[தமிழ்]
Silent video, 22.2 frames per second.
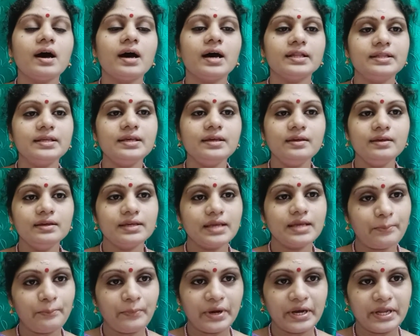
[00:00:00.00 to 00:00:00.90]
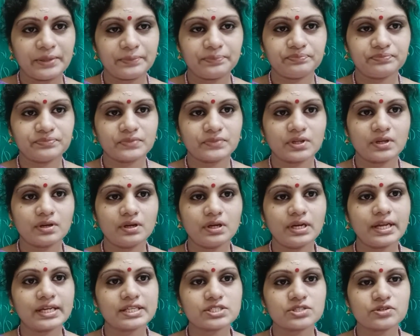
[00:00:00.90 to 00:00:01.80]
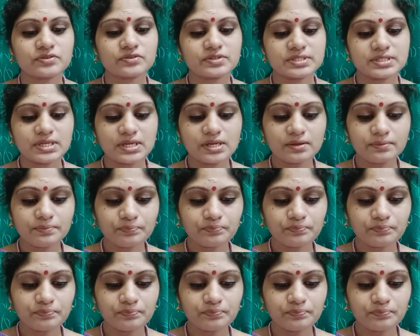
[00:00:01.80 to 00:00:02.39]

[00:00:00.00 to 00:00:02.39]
அது எப்படி நெக்ஸ்ட் கொஸ்டின்